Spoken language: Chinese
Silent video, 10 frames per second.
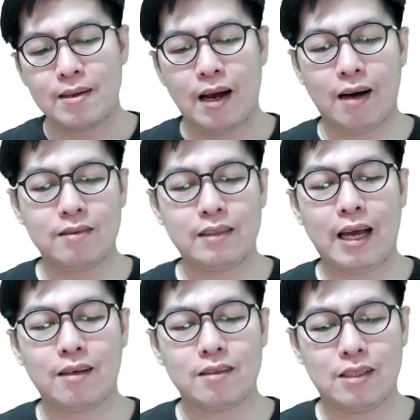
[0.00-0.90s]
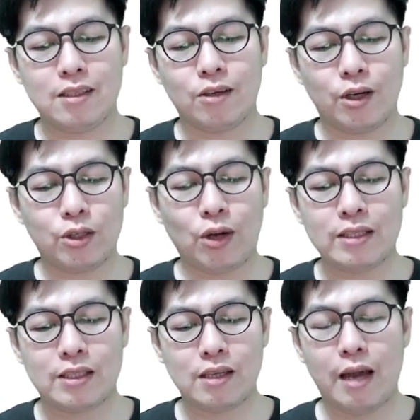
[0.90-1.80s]
好，那其中有一段
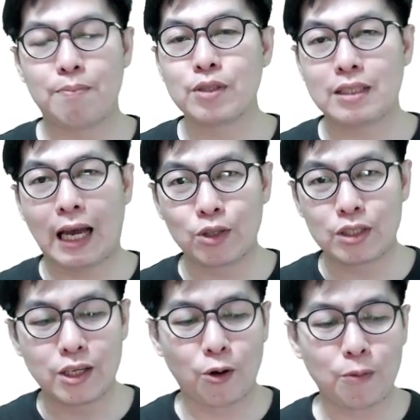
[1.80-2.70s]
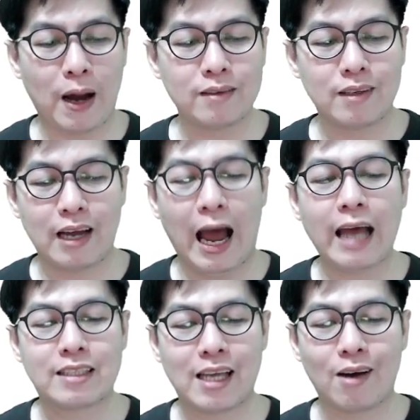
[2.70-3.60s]
是，哎，不是三国，是刘邦
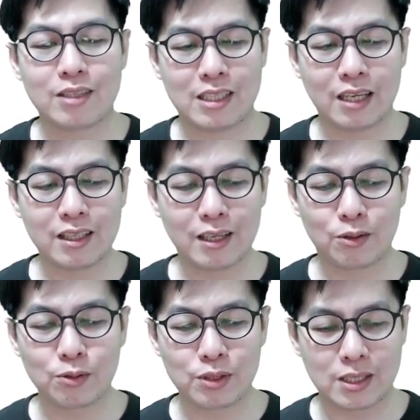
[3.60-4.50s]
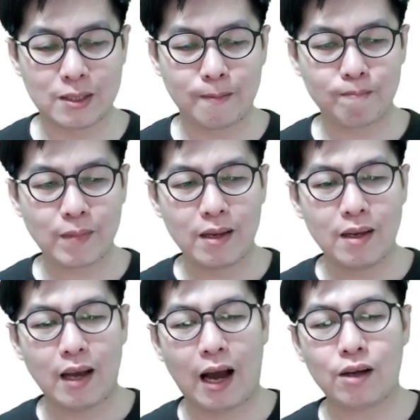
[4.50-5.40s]
汉朝成立的故事。
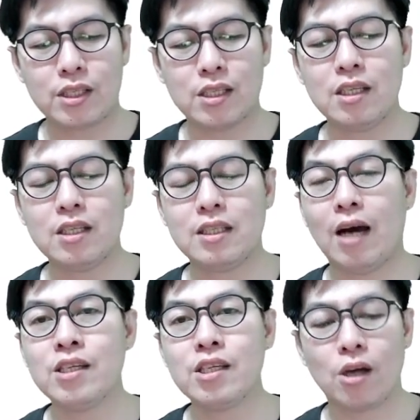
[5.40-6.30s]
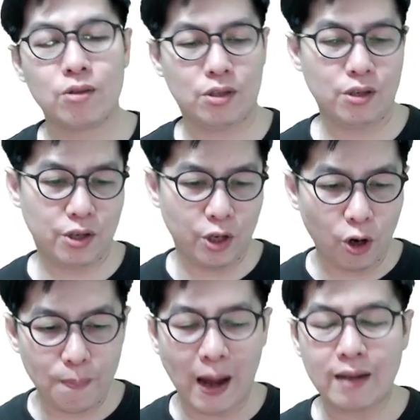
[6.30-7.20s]
好，时势造英雄，
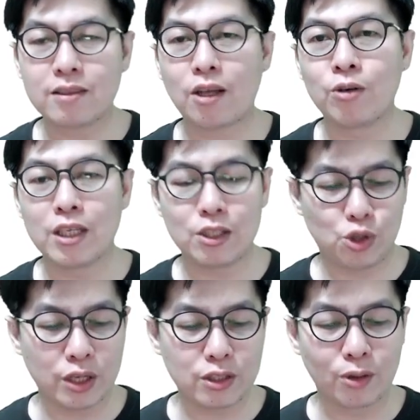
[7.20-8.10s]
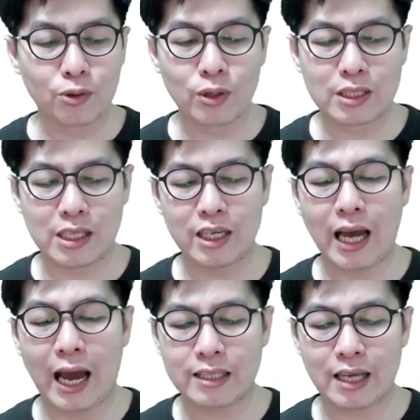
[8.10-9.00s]
刘邦统一全中国，建立
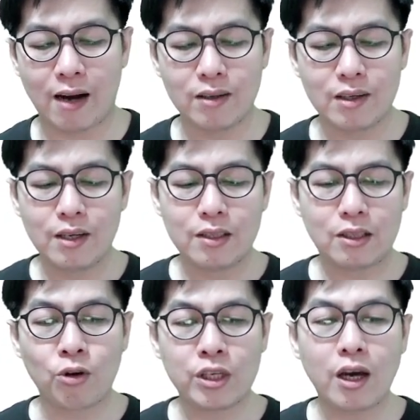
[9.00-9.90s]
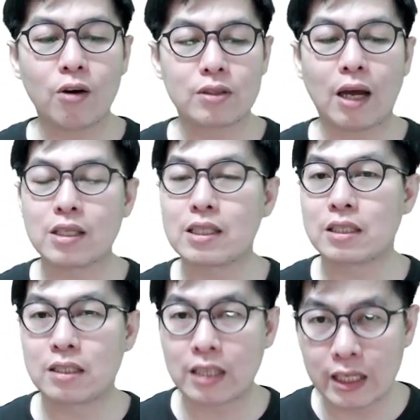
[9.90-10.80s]
汉朝。统一后，到底
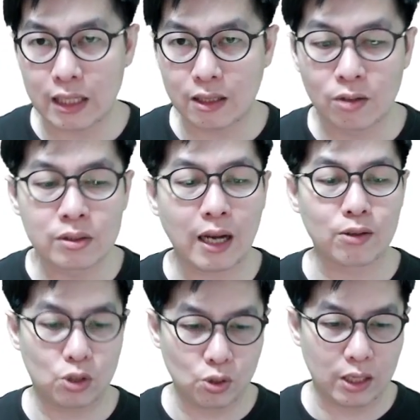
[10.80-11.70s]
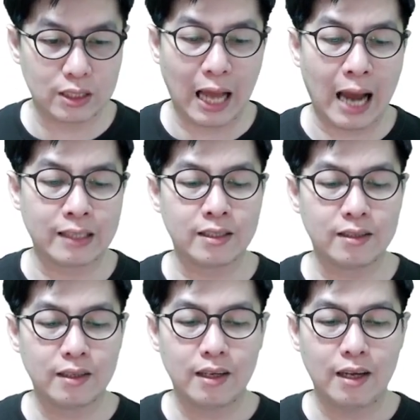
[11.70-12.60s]
谁的功劳最大呢？
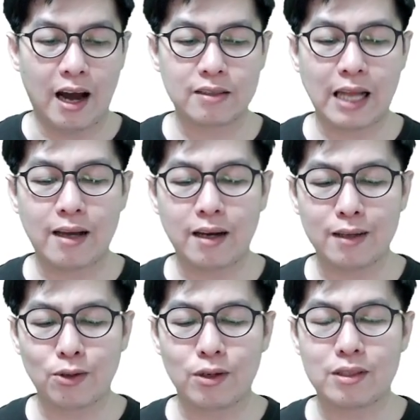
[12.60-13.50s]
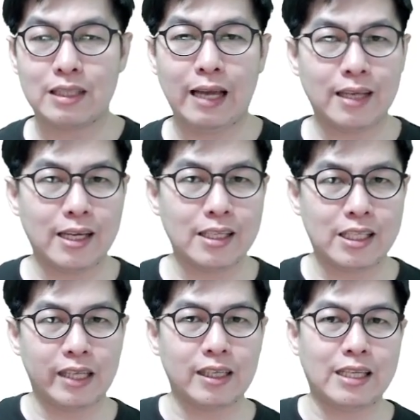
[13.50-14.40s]
好，当然很多站在一
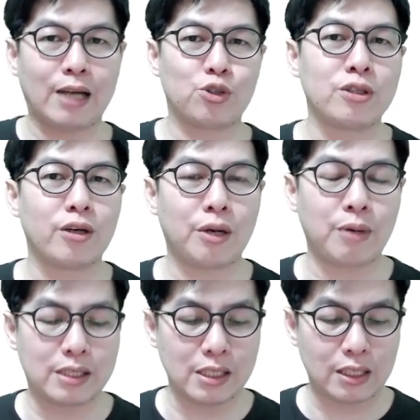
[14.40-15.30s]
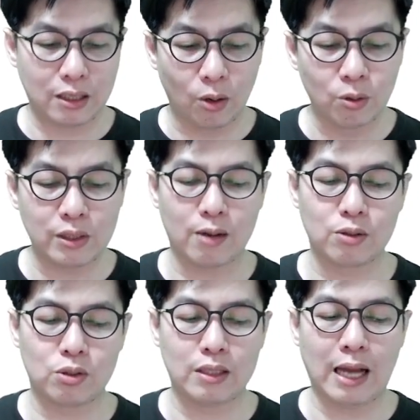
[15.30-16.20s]
线的将军都认为自己功劳
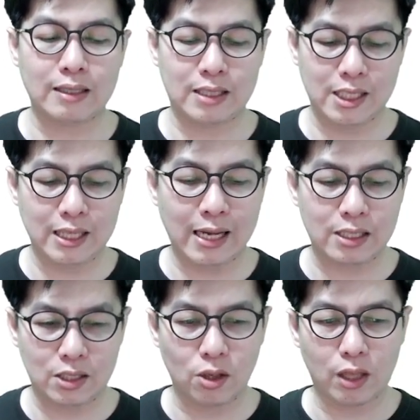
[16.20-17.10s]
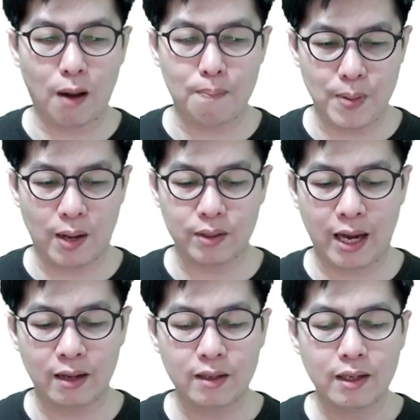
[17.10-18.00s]
最大，期待受到表扬。
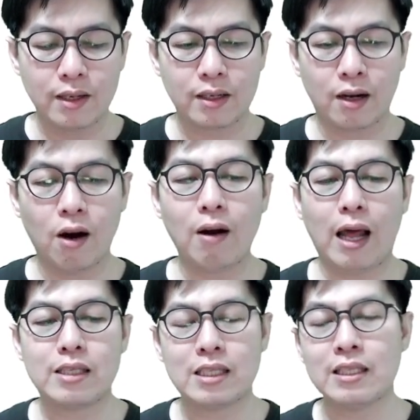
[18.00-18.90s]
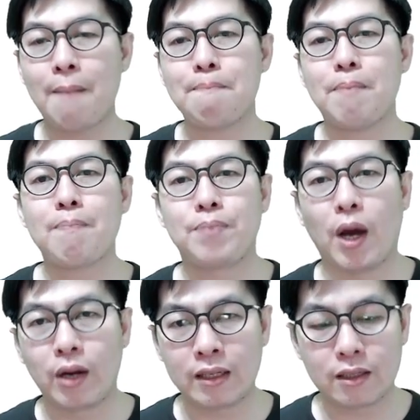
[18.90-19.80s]
可后来竟然被
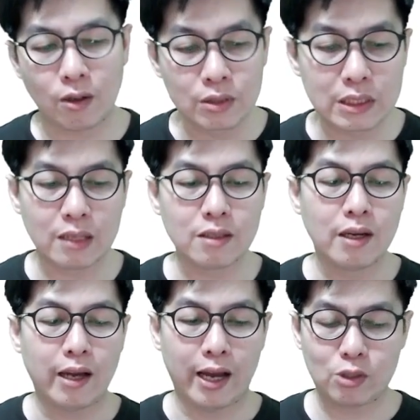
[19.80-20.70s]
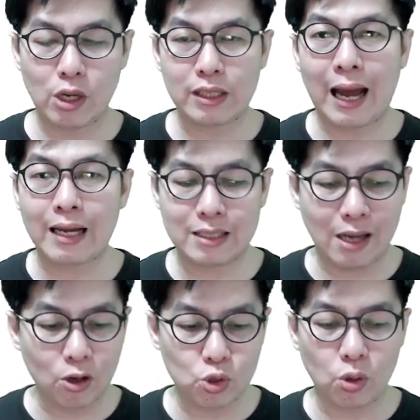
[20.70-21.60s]
表扬的功臣，哎，最大的
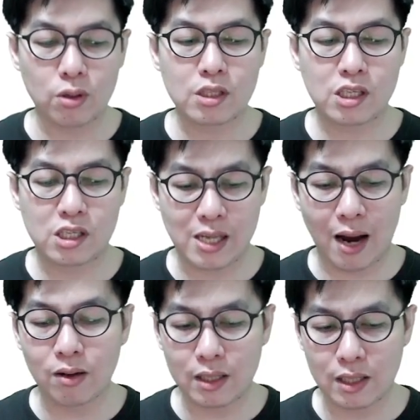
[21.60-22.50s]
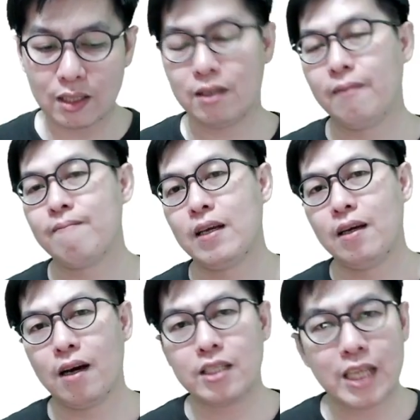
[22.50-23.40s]
叫做萧何。
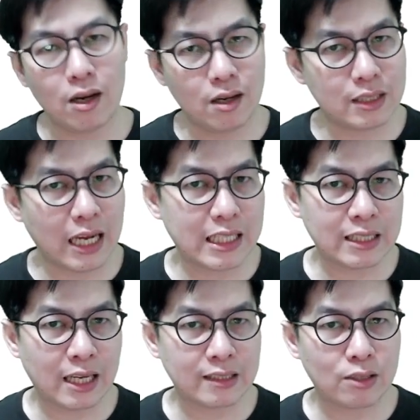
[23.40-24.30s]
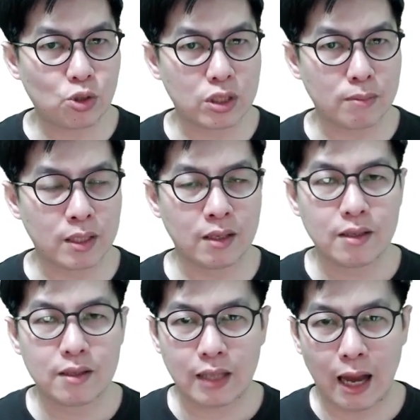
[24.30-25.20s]
而萧何在战场上做什么呢？
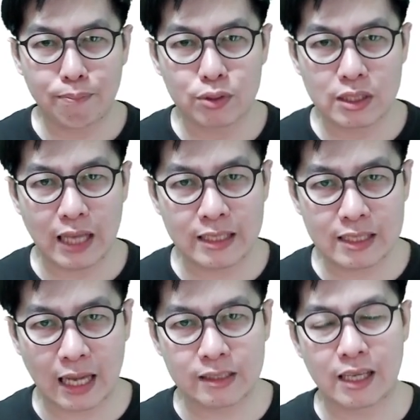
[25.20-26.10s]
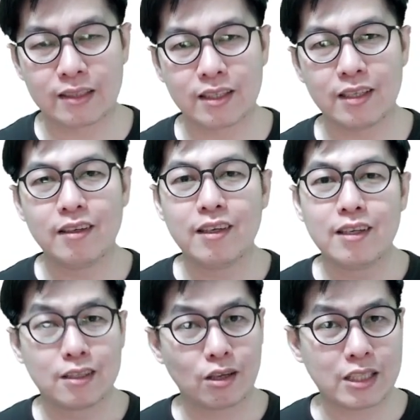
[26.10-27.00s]
他不善战场的，
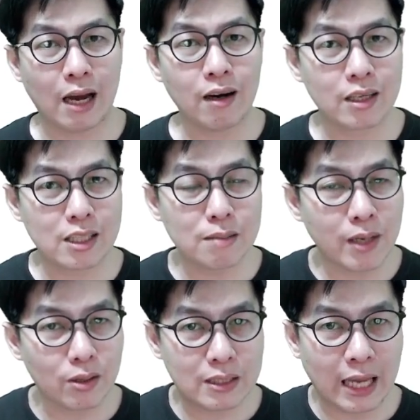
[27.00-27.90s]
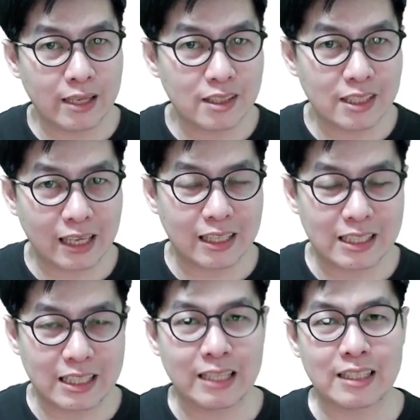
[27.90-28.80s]
就萧何是没有战上那个
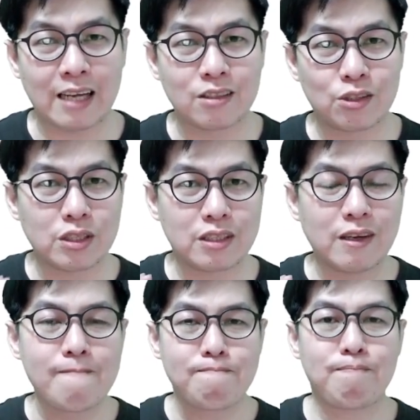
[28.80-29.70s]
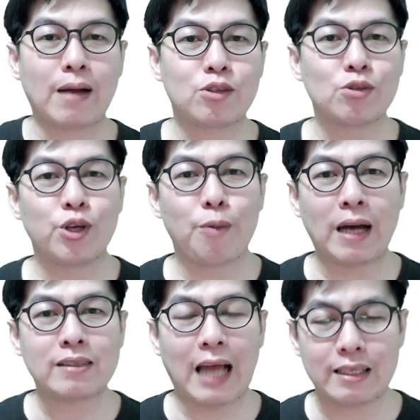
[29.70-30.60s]
战场去帮助刘
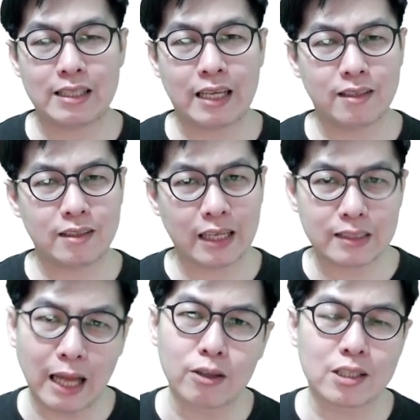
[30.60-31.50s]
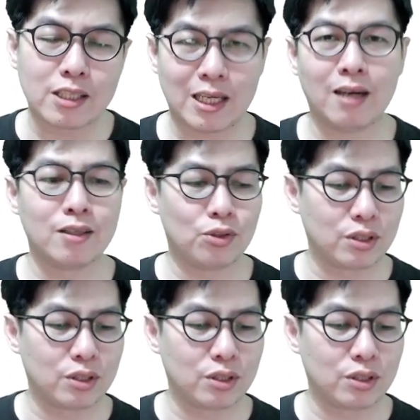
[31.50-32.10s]
邦打战的。那到底萧何做